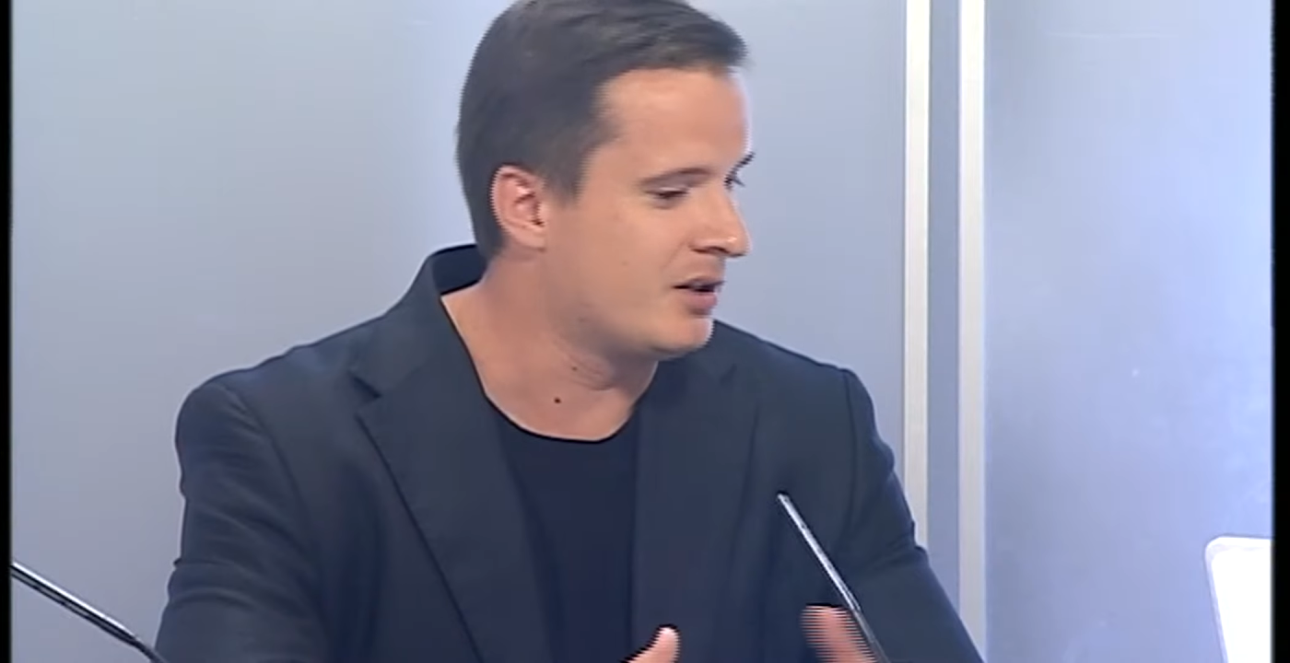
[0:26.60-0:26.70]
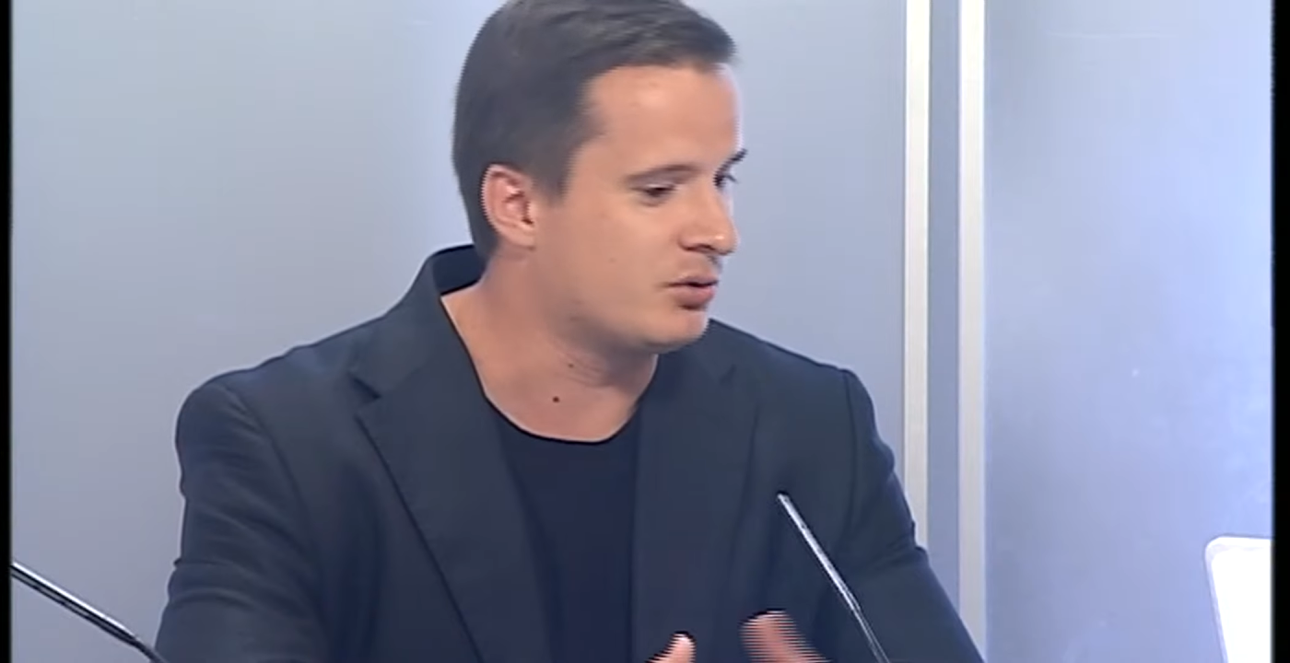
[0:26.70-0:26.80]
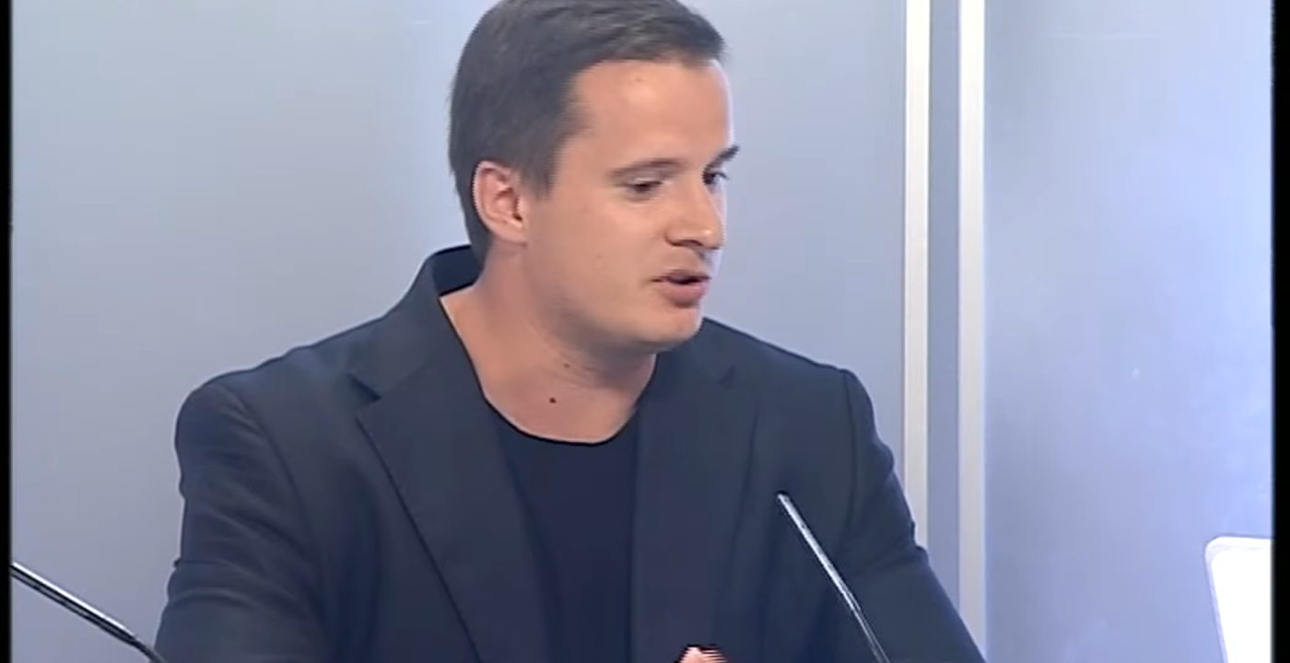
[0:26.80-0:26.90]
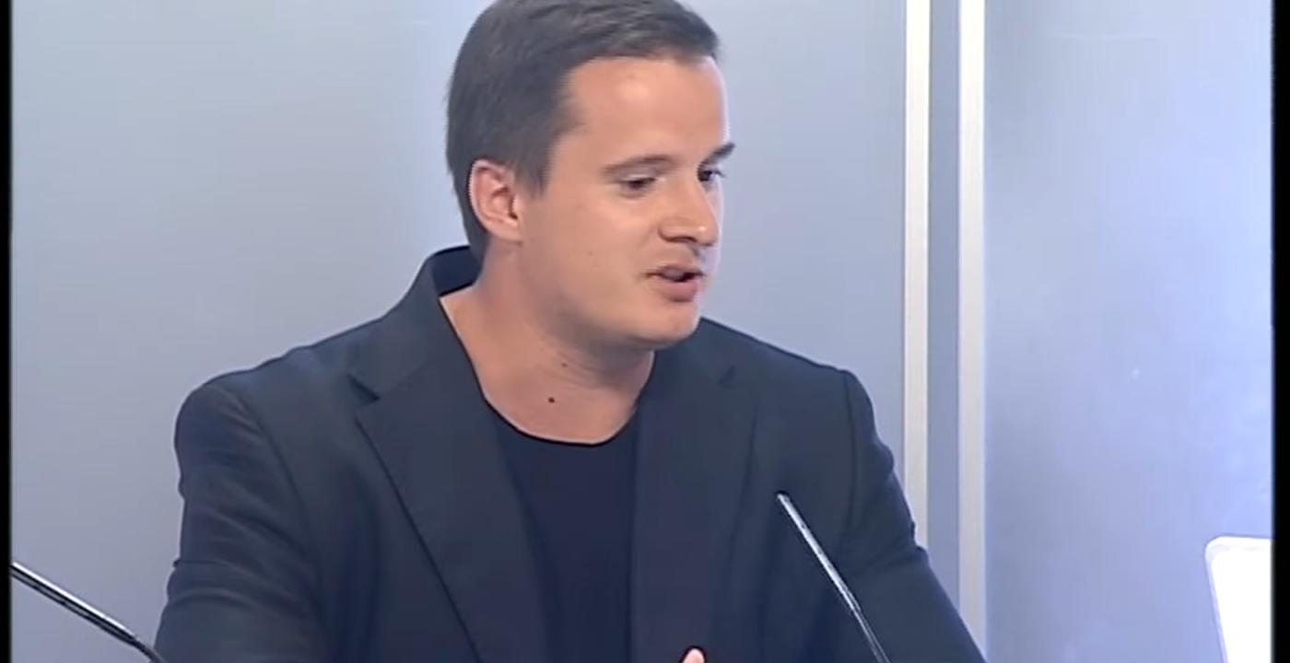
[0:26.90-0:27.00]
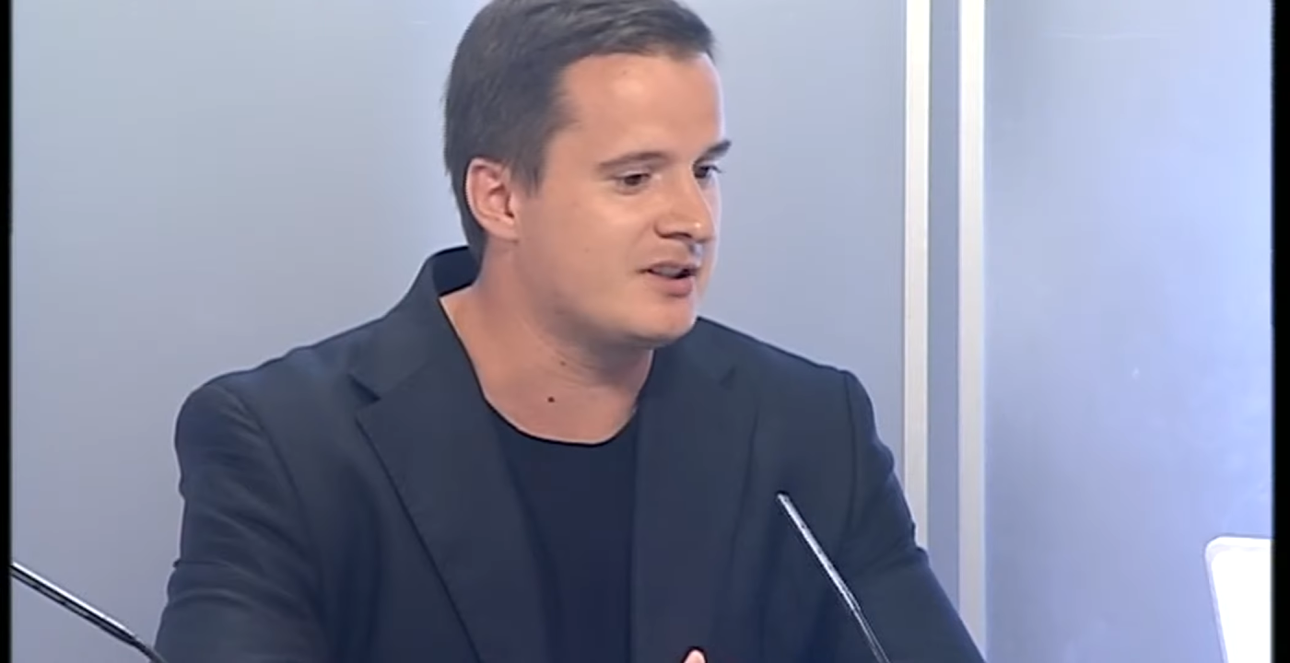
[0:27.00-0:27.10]

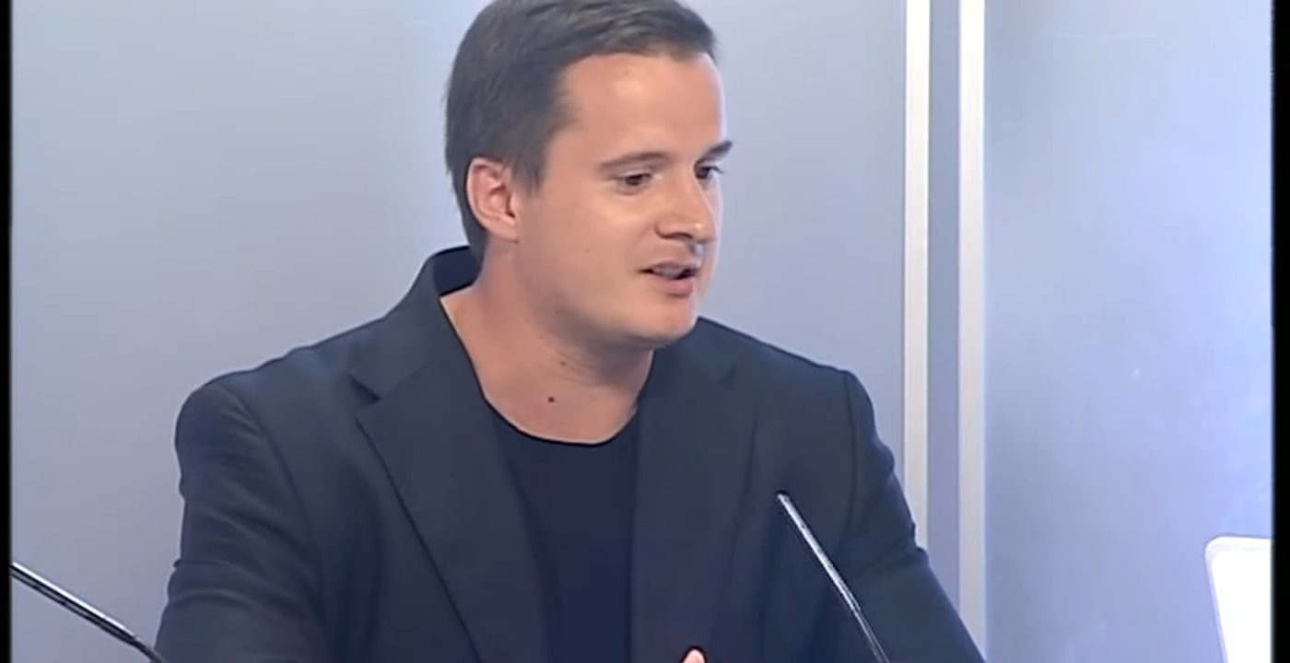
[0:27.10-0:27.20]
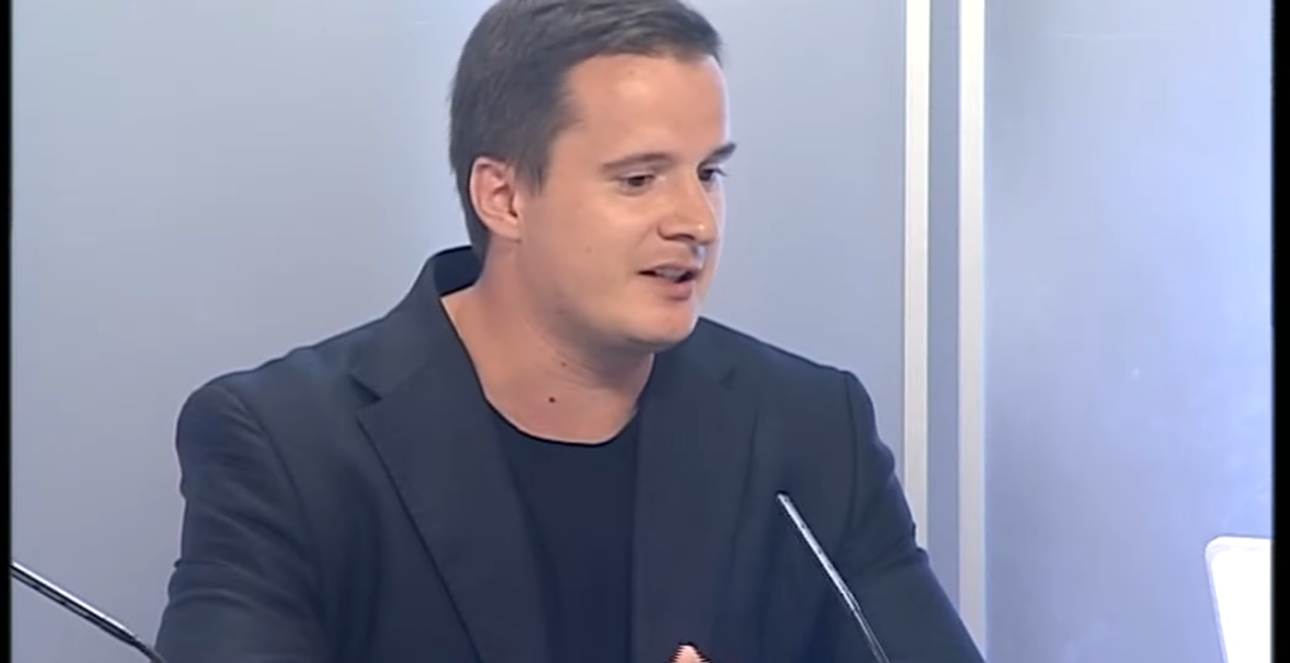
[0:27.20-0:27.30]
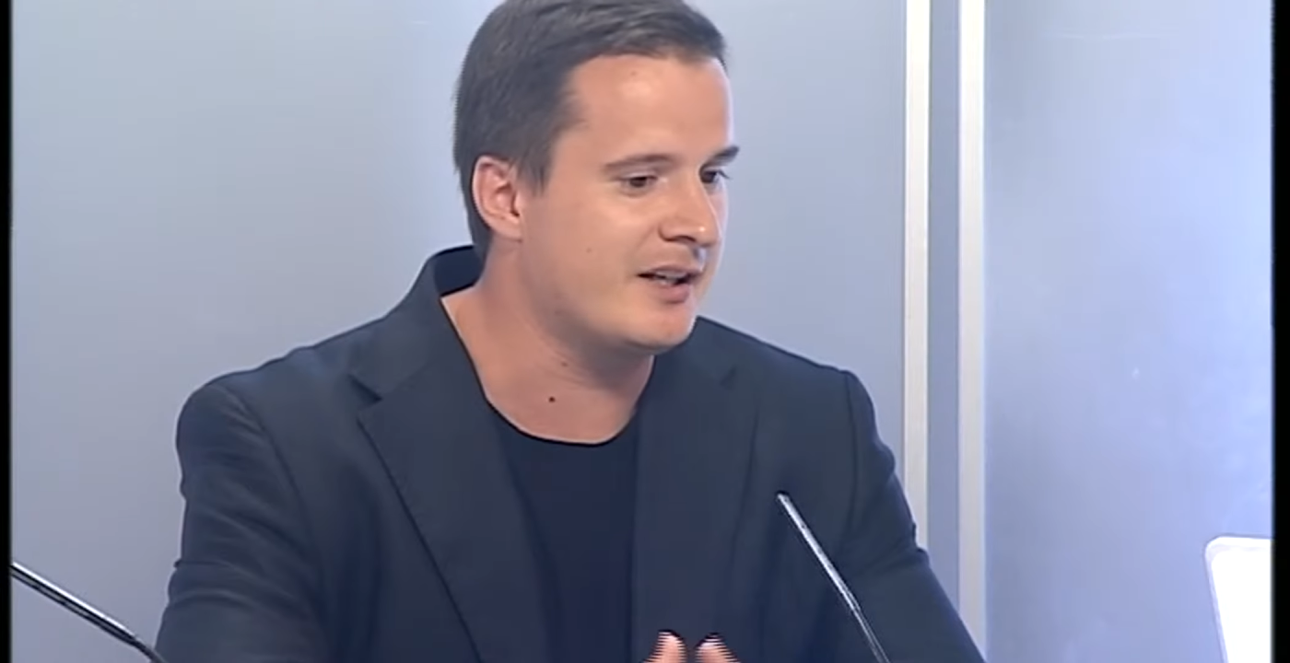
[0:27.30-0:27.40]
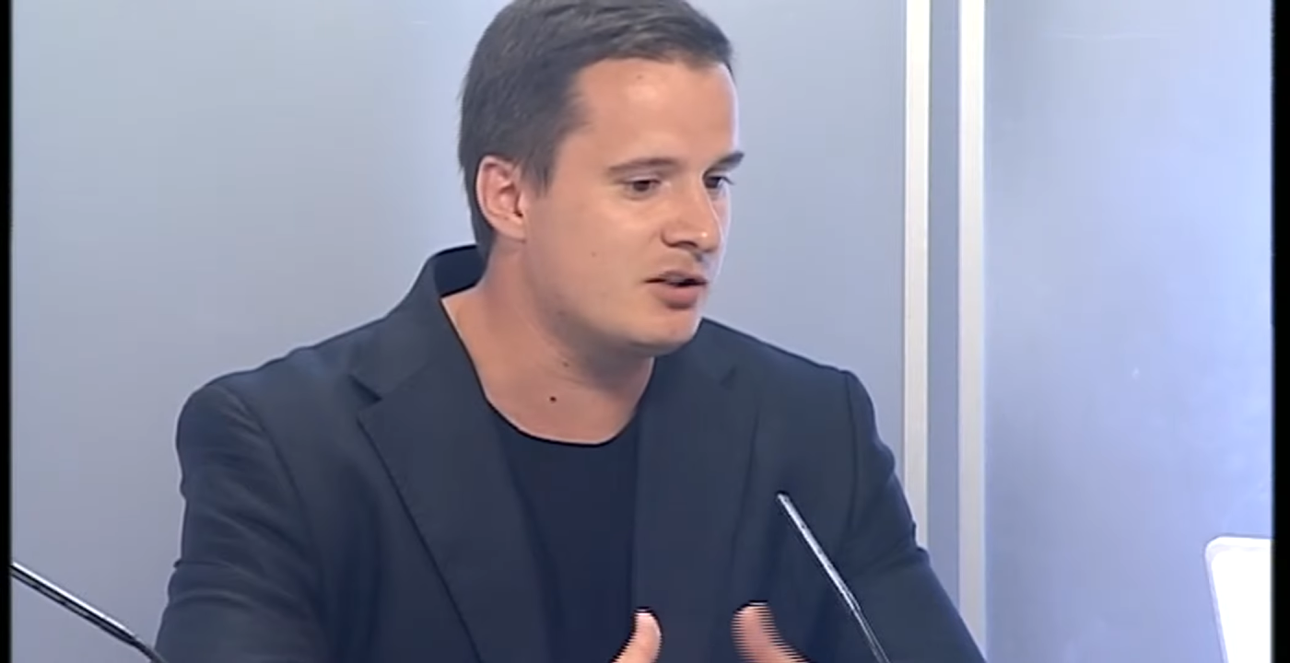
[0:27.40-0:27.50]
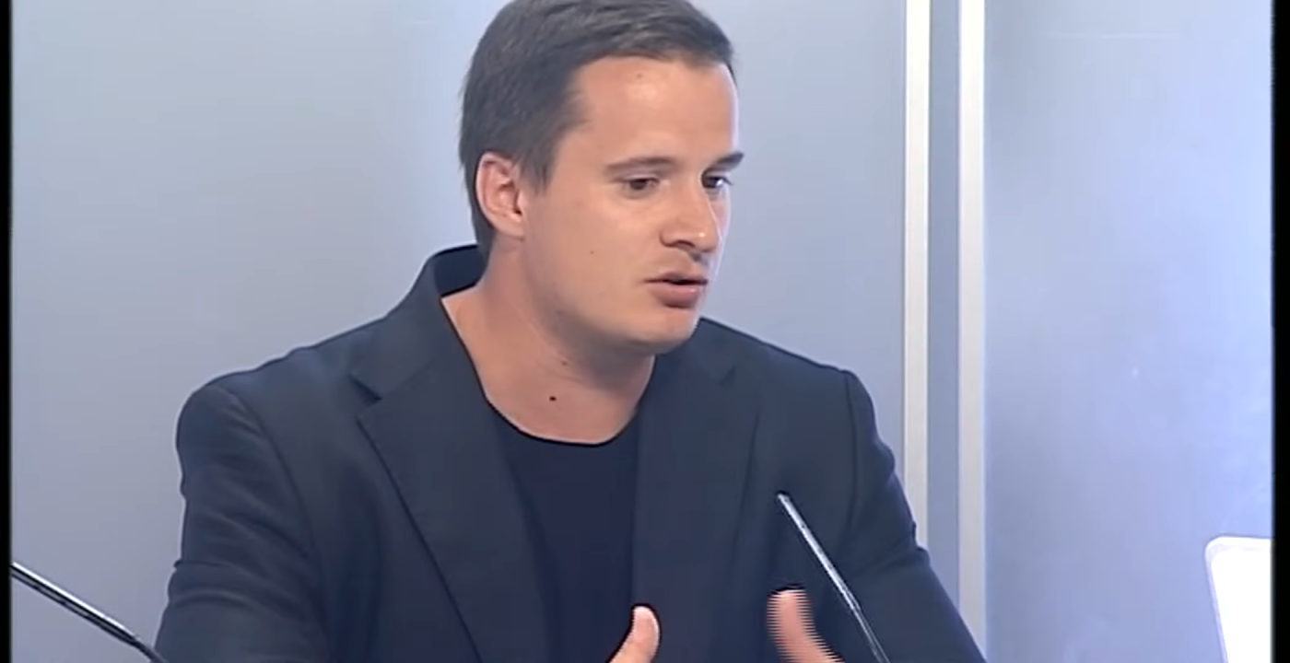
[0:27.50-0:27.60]
То есть
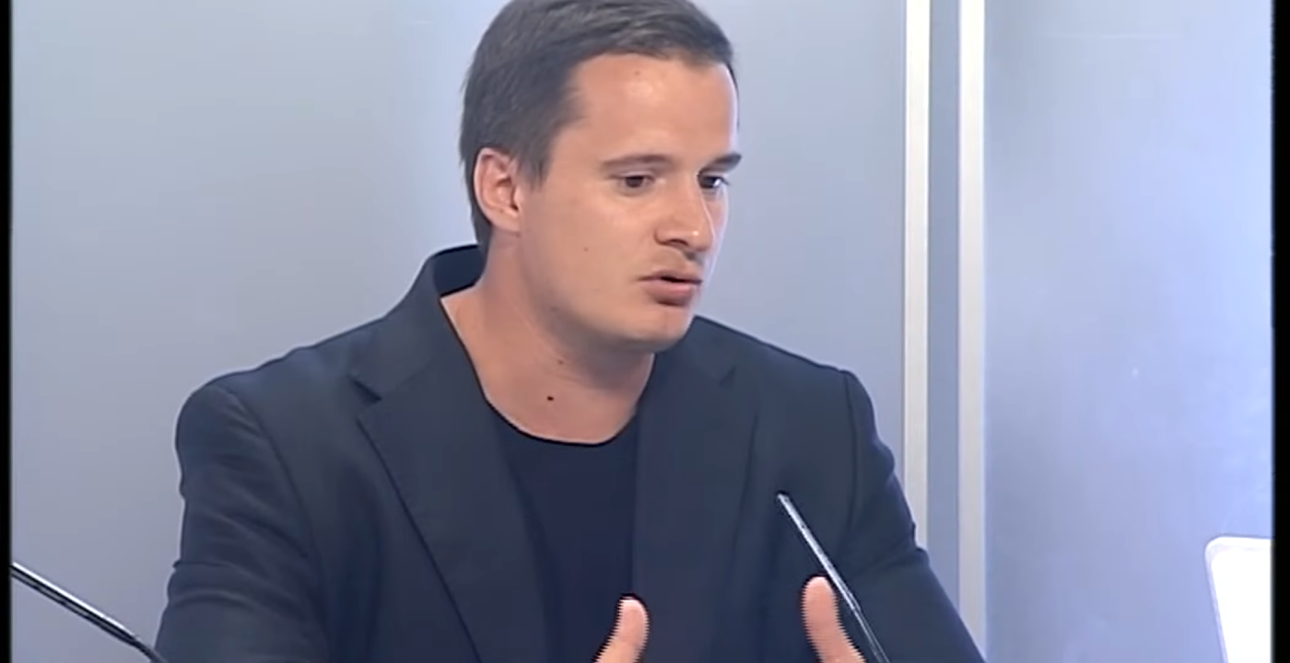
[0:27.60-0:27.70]
речь